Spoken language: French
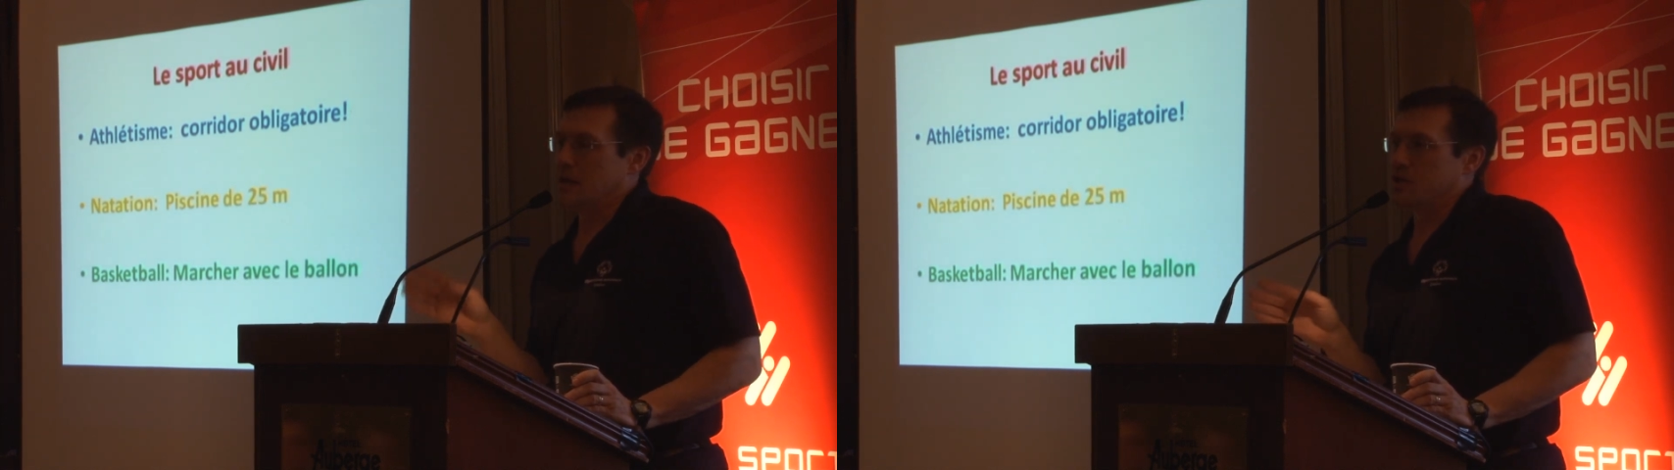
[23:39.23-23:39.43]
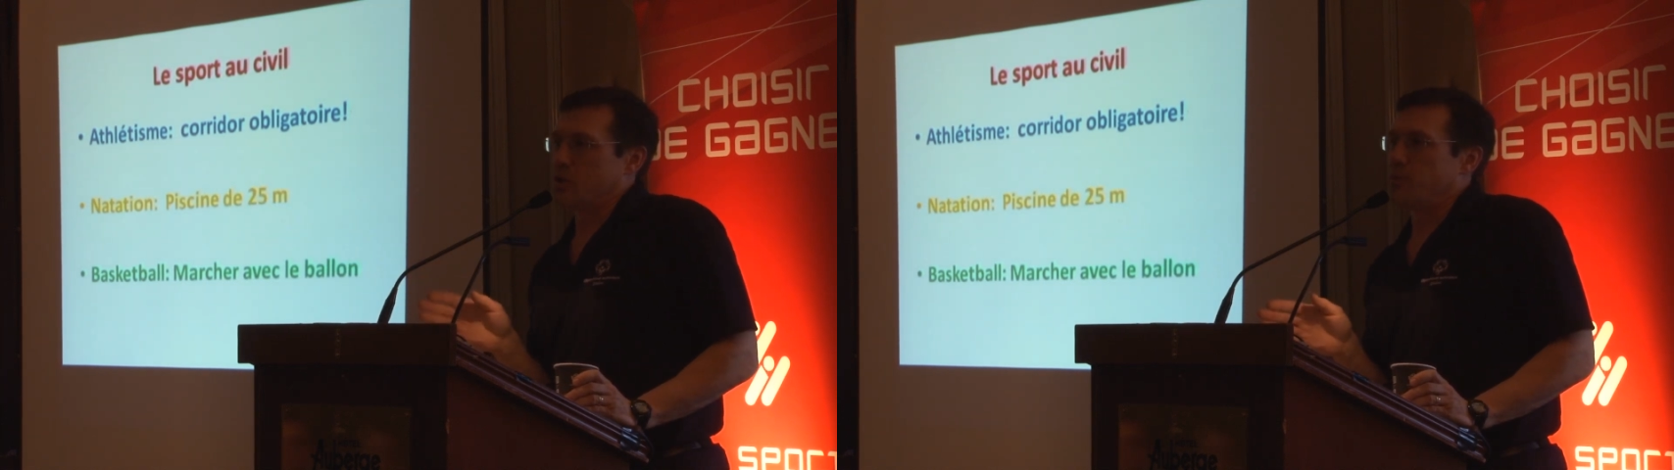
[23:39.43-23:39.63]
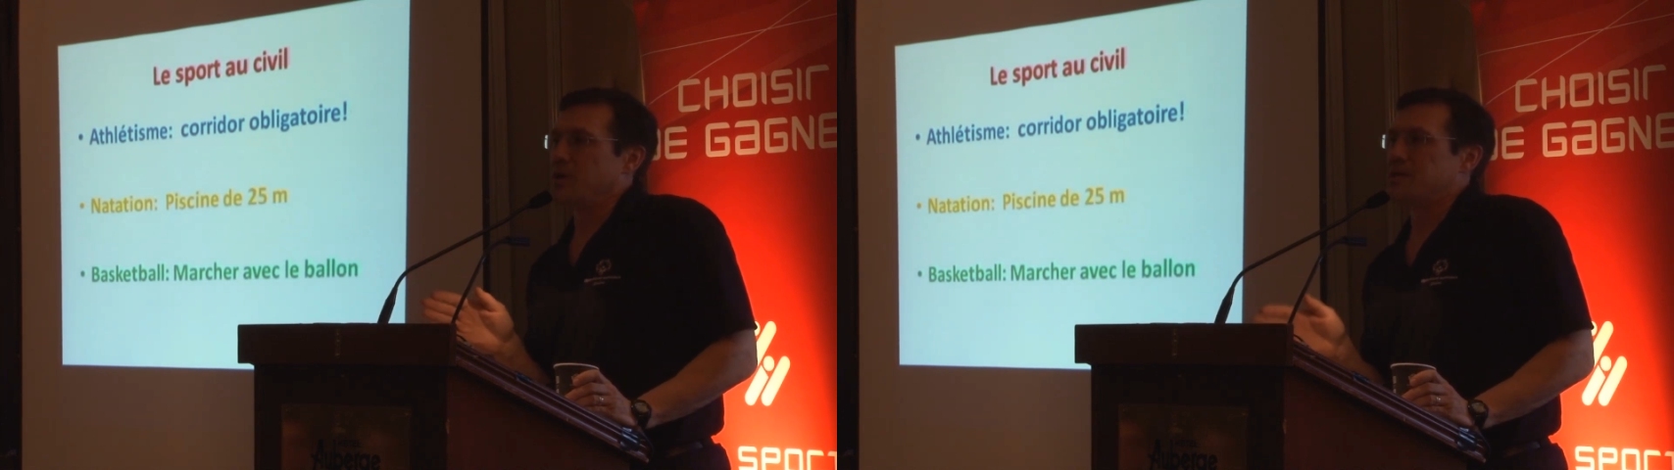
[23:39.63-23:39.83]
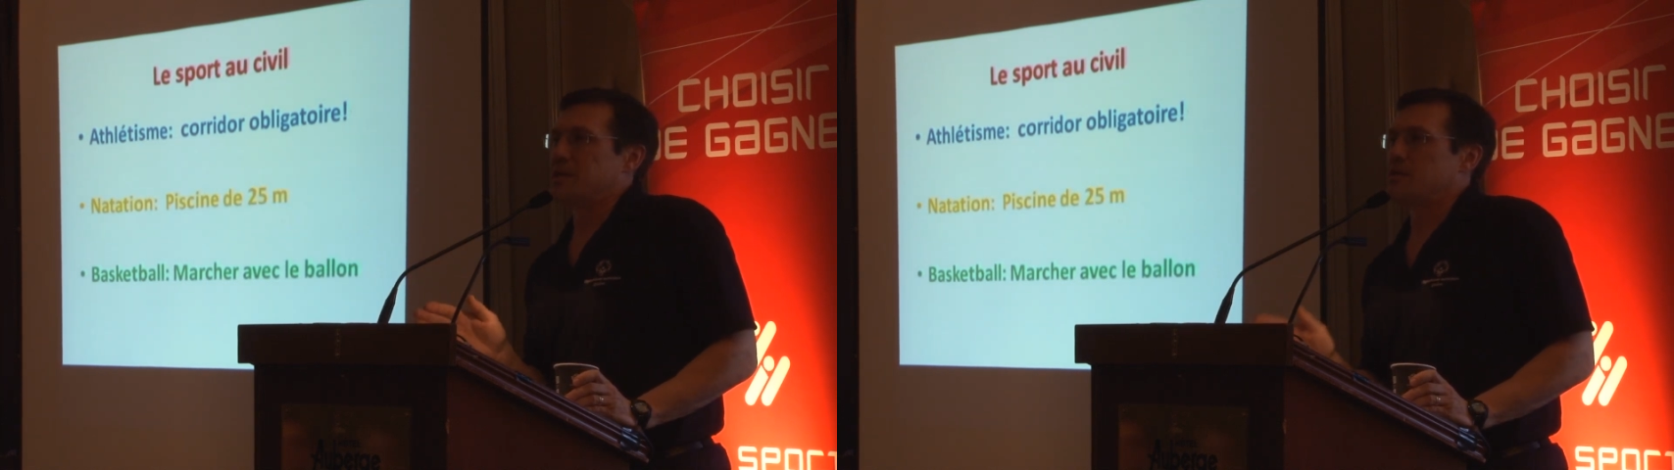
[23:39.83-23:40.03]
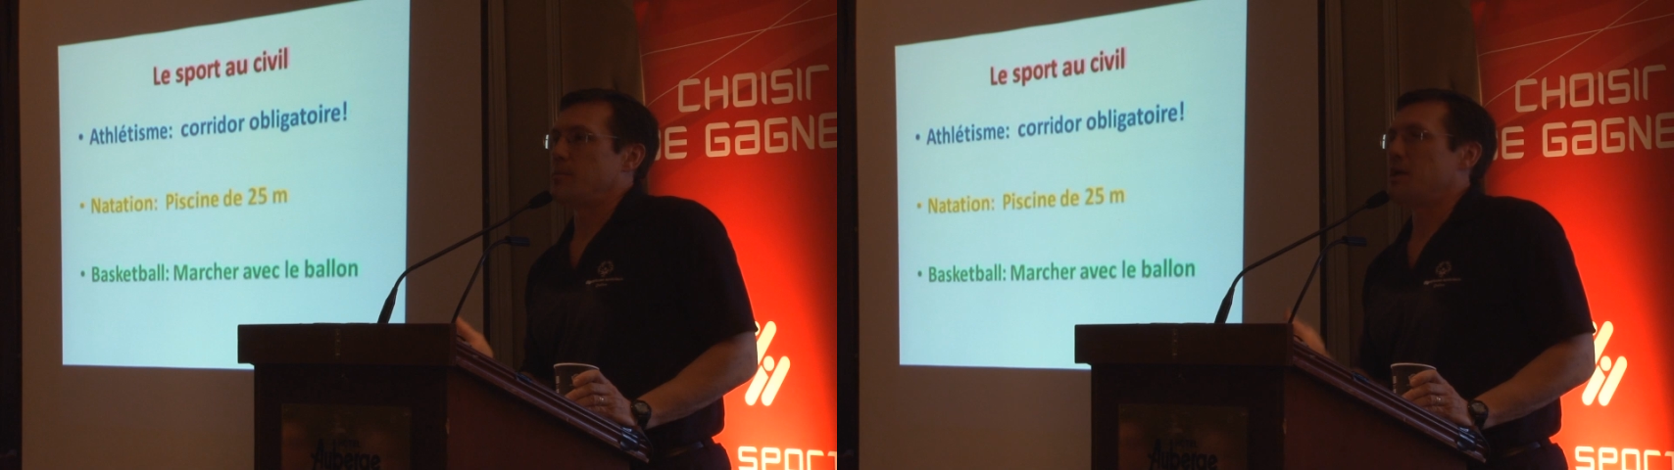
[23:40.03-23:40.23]
risque de pas
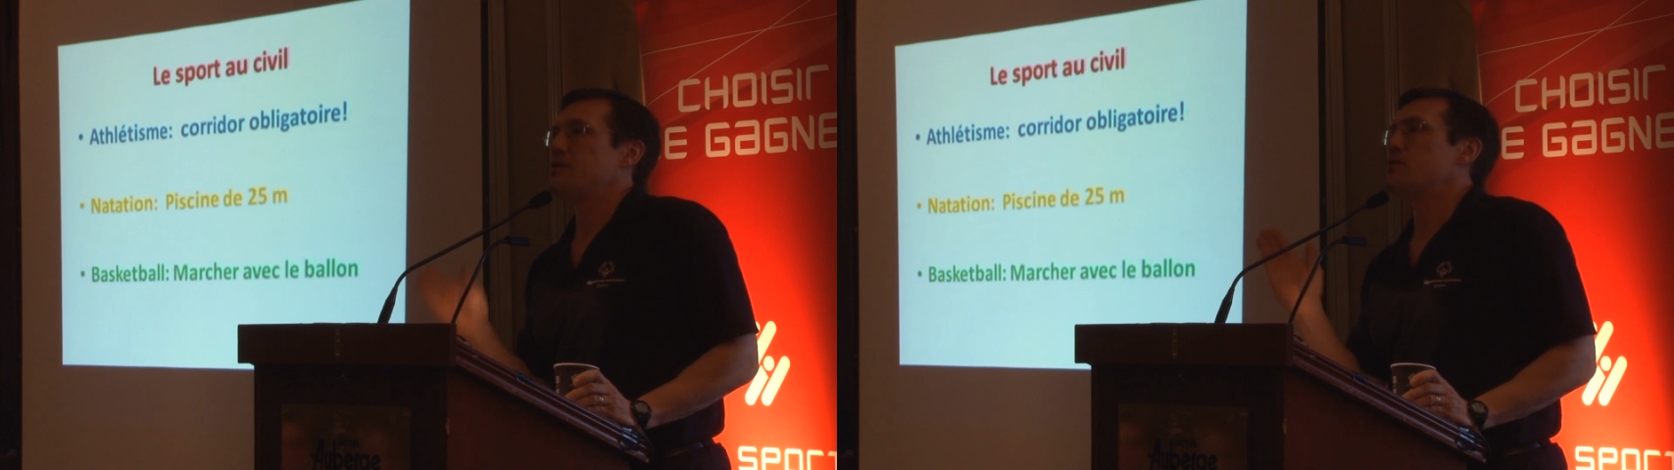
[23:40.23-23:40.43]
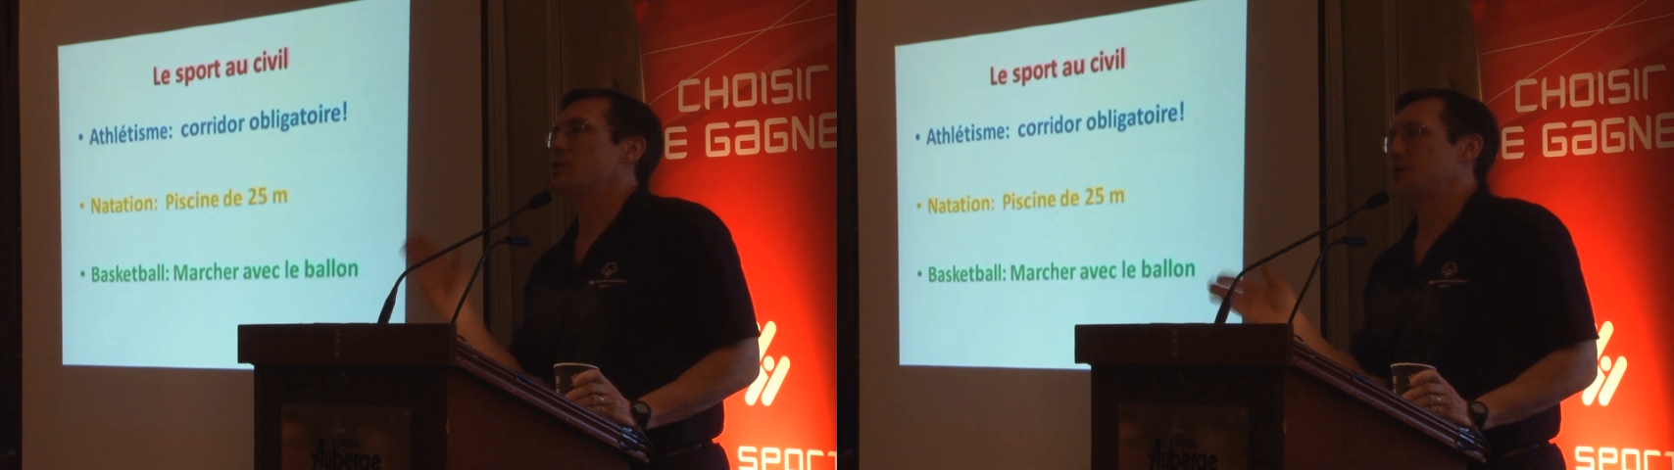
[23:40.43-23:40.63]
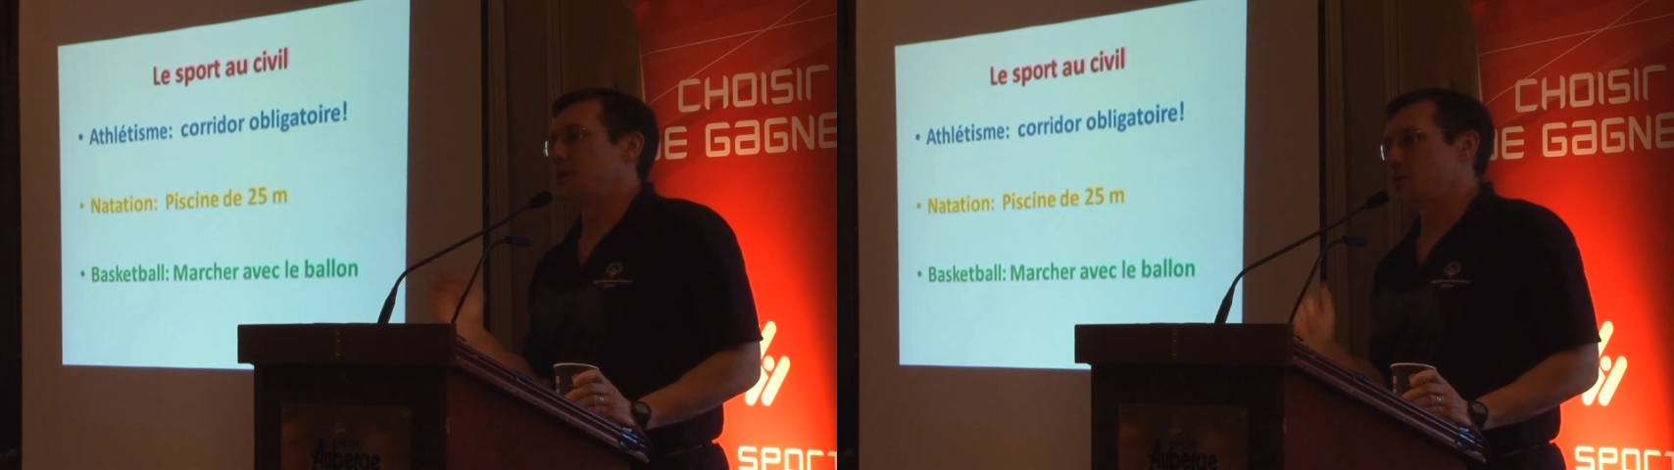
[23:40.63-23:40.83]
nécessairement sortir